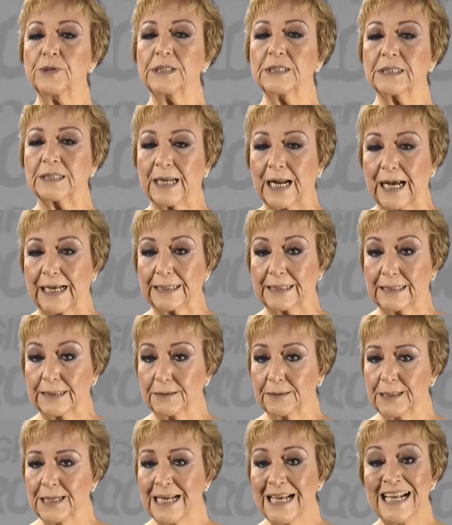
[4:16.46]
Estrada.
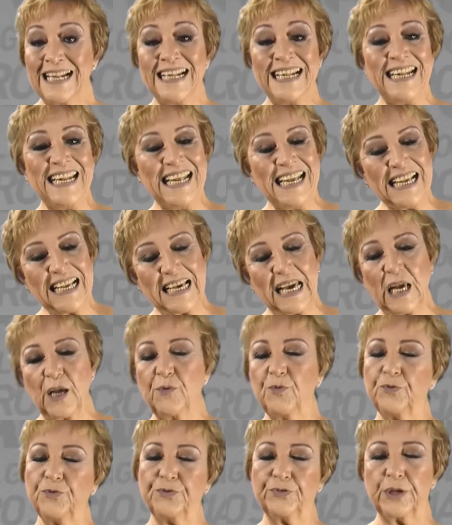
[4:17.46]

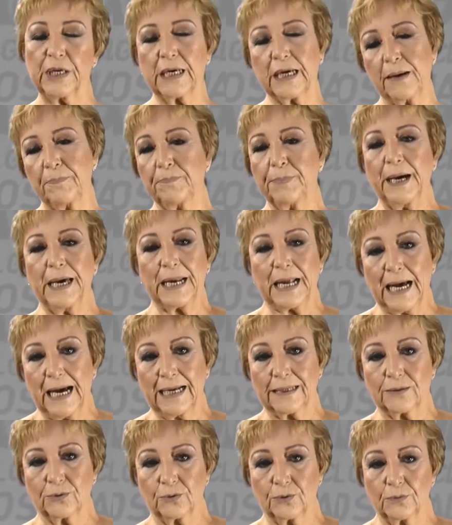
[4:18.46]
Ninguém fica
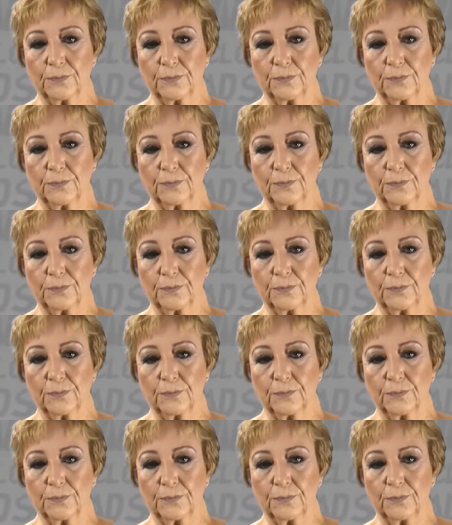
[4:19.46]
parado.